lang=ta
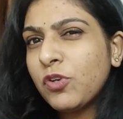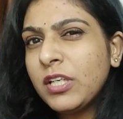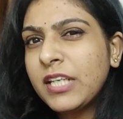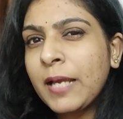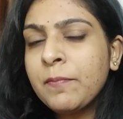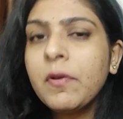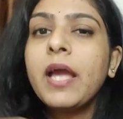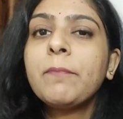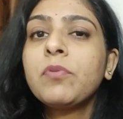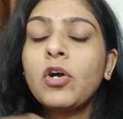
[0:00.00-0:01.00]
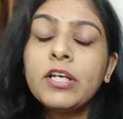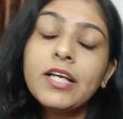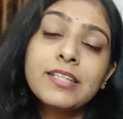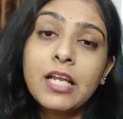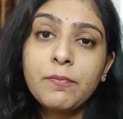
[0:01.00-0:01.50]
ஃபுல் டைம்
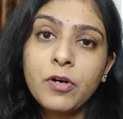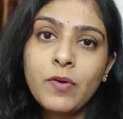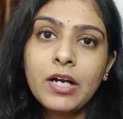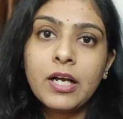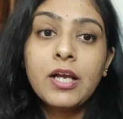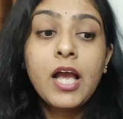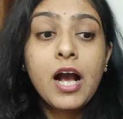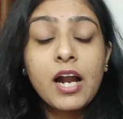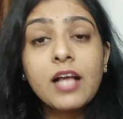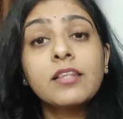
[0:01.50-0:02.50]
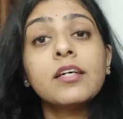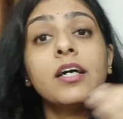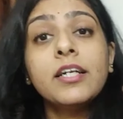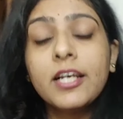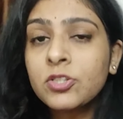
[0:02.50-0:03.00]
எம்ப்ளாயியை செலக்ட் பண்ணுவாங்க ஆனால்
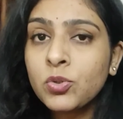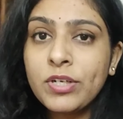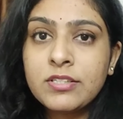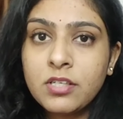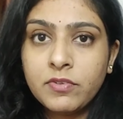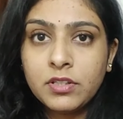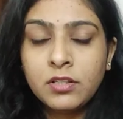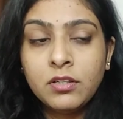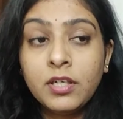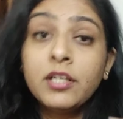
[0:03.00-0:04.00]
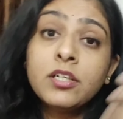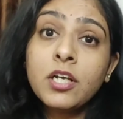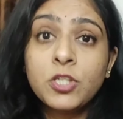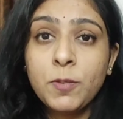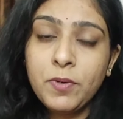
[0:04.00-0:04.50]
தேர்ட் இயர் ஸ்டூடெண்ட்ஸை வந்து
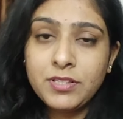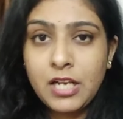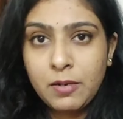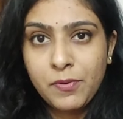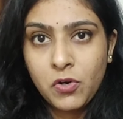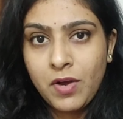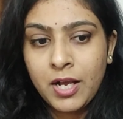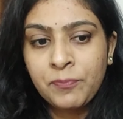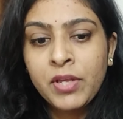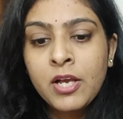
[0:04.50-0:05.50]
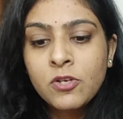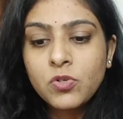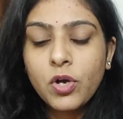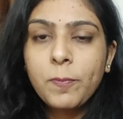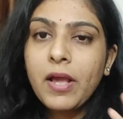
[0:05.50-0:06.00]
இன்டர்ன்ஷிப்புக்கு செலக்ட் பண்ணுவாங்க
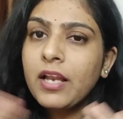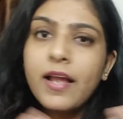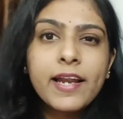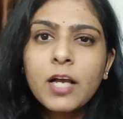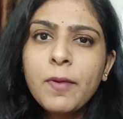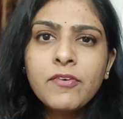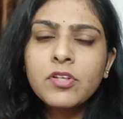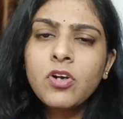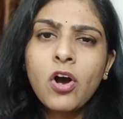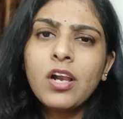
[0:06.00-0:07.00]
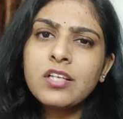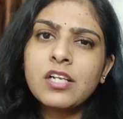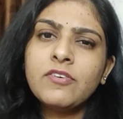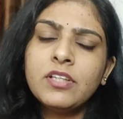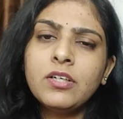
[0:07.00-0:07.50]
ஸோ இப்போ எல்லாருக்குமே வந்து
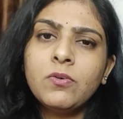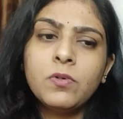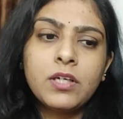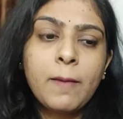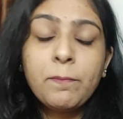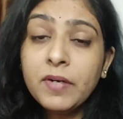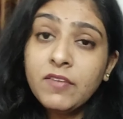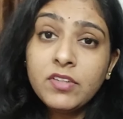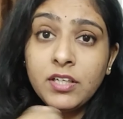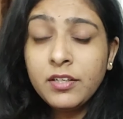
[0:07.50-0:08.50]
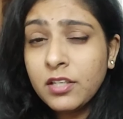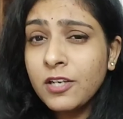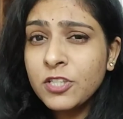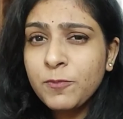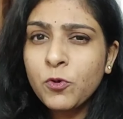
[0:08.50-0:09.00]
காலேஜில் வந்து ஒரு கம்பெனி வந்து
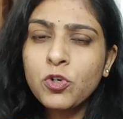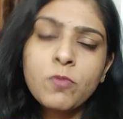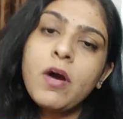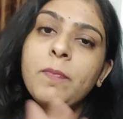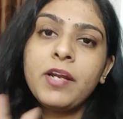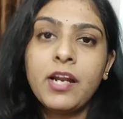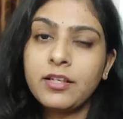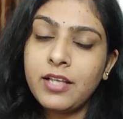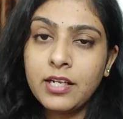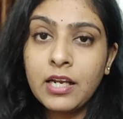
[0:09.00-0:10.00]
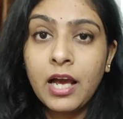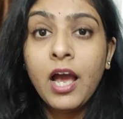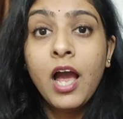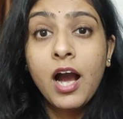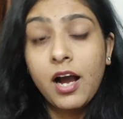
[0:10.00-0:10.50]
இன்டர்ன்ஷிப் கொடுக்குமா அப்படின்னு எனக்கு தெரியல
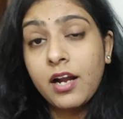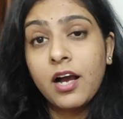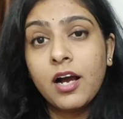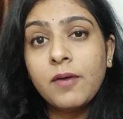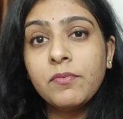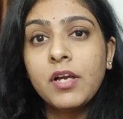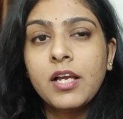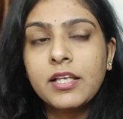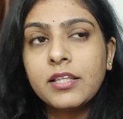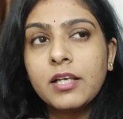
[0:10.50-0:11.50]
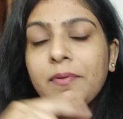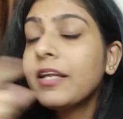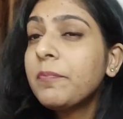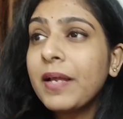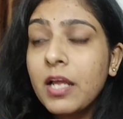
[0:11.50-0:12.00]
ஆனால் இந்த
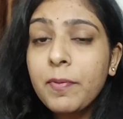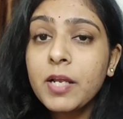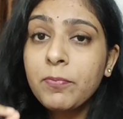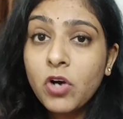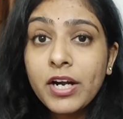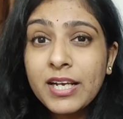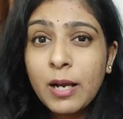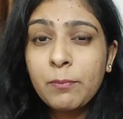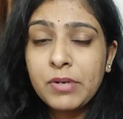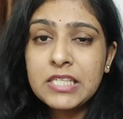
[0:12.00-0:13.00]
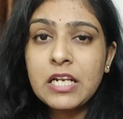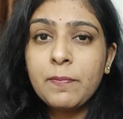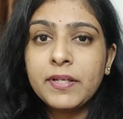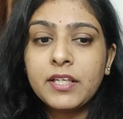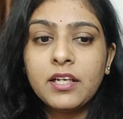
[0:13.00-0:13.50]
மாதிரி பெரிய பெரிய ப்ராடக்ட்
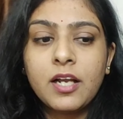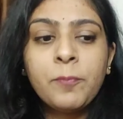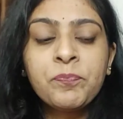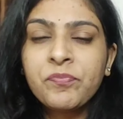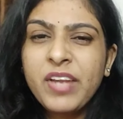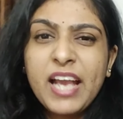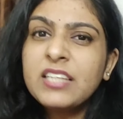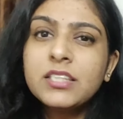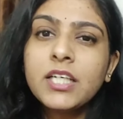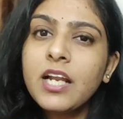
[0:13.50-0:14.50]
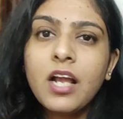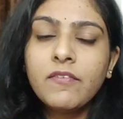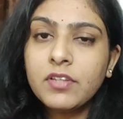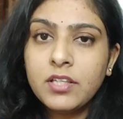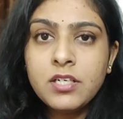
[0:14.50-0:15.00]
கம்பெனிஸ்லாம் பார்த்திங்கன்னா
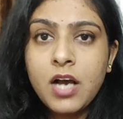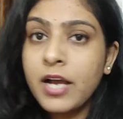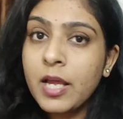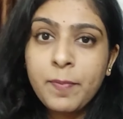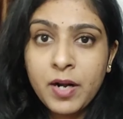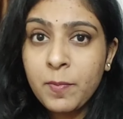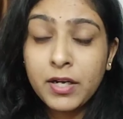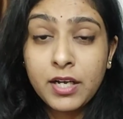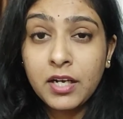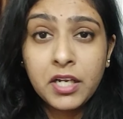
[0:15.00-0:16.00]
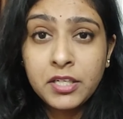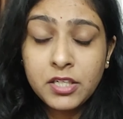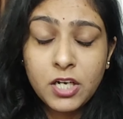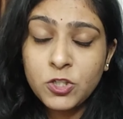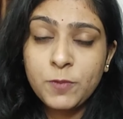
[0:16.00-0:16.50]
எக்ஸ்டர்னலாக வந்து ஹையர் பண்ண மாட்டாங்க
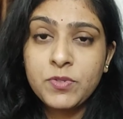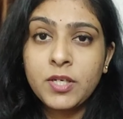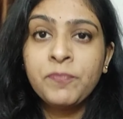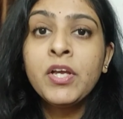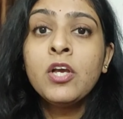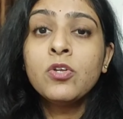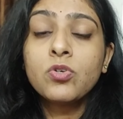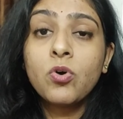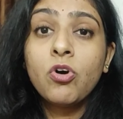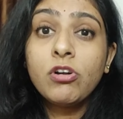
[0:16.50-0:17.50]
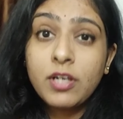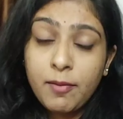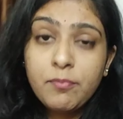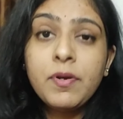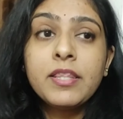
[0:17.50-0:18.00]
இன்டர்ன்ஷிப்ஸ்க்கு ஸோ
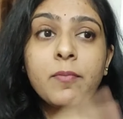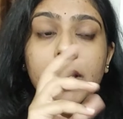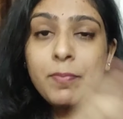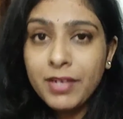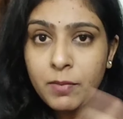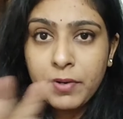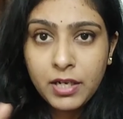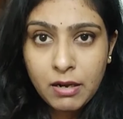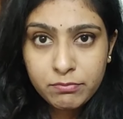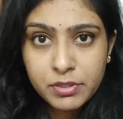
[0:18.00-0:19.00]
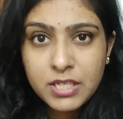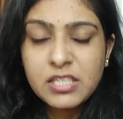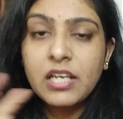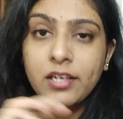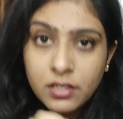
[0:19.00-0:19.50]
நம்ம இந்த மாதிரி பெரிய பெரிய
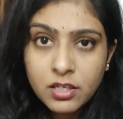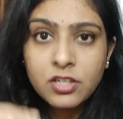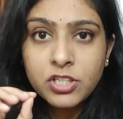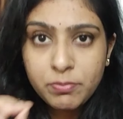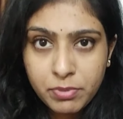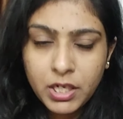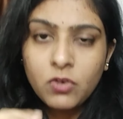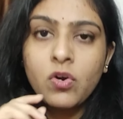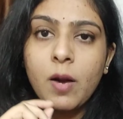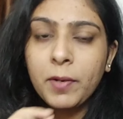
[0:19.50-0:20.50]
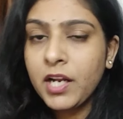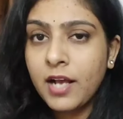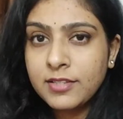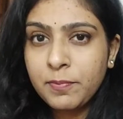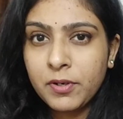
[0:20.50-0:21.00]
கம்பெனிஸில் இன்டர்ன்ஷிப் பண்ணணும்
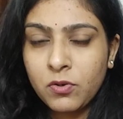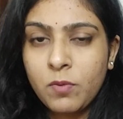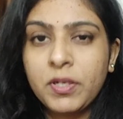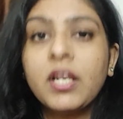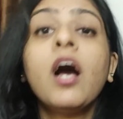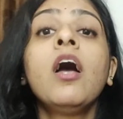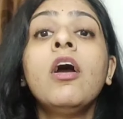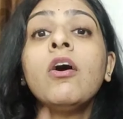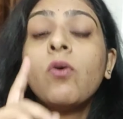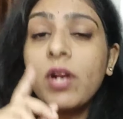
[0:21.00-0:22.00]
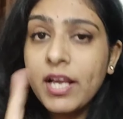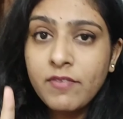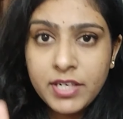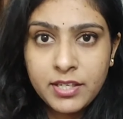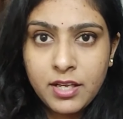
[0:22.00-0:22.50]
அப்படின்னு ஆசைப்பட்டோம் அப்படின்னா ஒரே
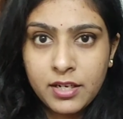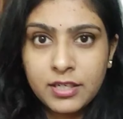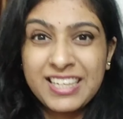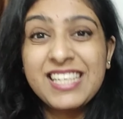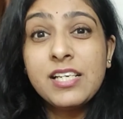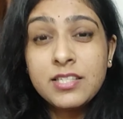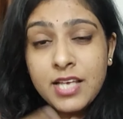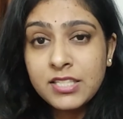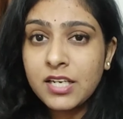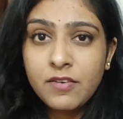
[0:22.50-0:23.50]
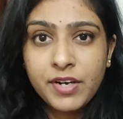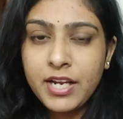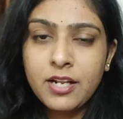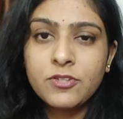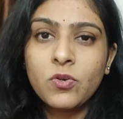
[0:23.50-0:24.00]
வழி தான் இருக்குது ஈஸியஸ்டான
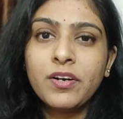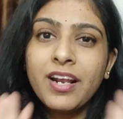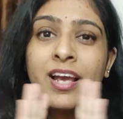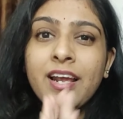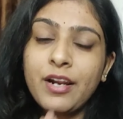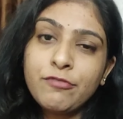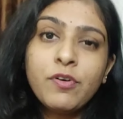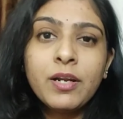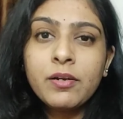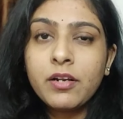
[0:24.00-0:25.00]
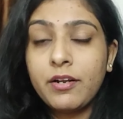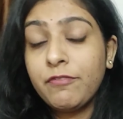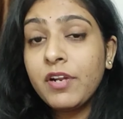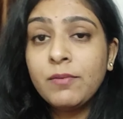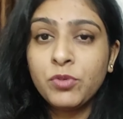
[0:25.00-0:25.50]
வழி என்னென்னு சொல்கிறேன் ரெஃபரல்
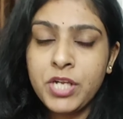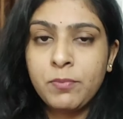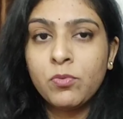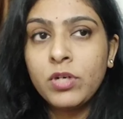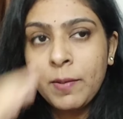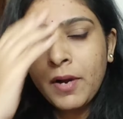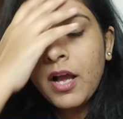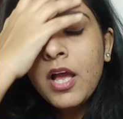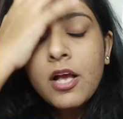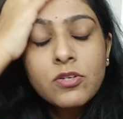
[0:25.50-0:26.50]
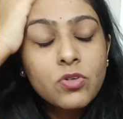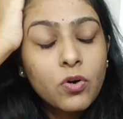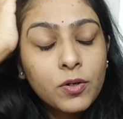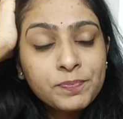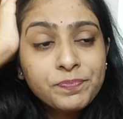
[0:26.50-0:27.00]
ரெஃபரல் மூலியம் மூலியமாக ஸோ